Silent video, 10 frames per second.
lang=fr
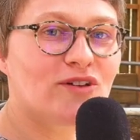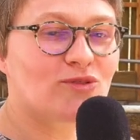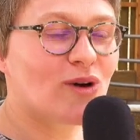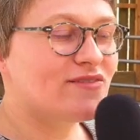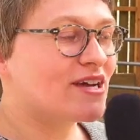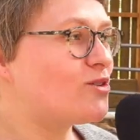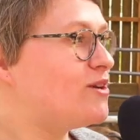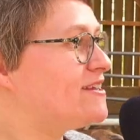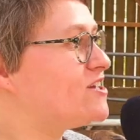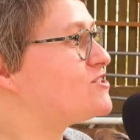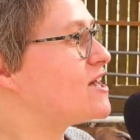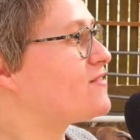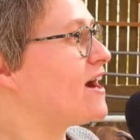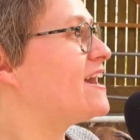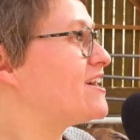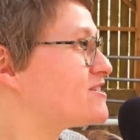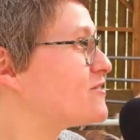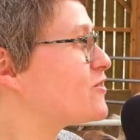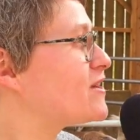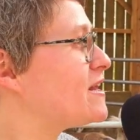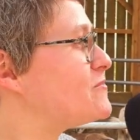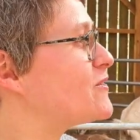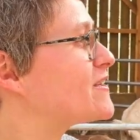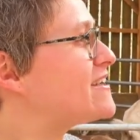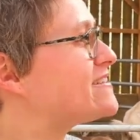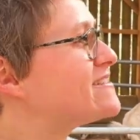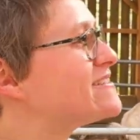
fait-on avec le lait des chèvres à la chèvrerie de la Planquette